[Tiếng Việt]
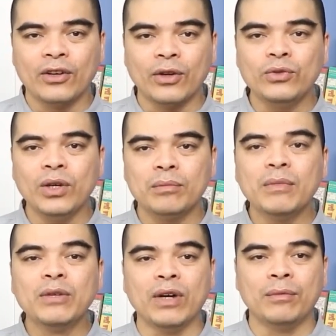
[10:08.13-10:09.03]
nói chuyện
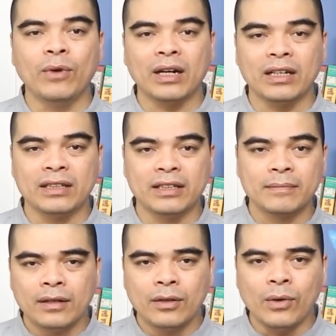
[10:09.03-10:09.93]
bình phẩm hoặc là gì
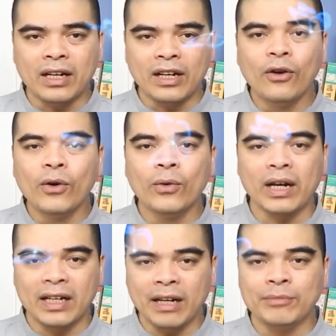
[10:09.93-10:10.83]
hoặc là ngồi
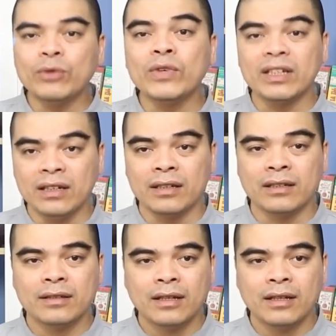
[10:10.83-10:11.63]
hoặc là nằm trong phật đường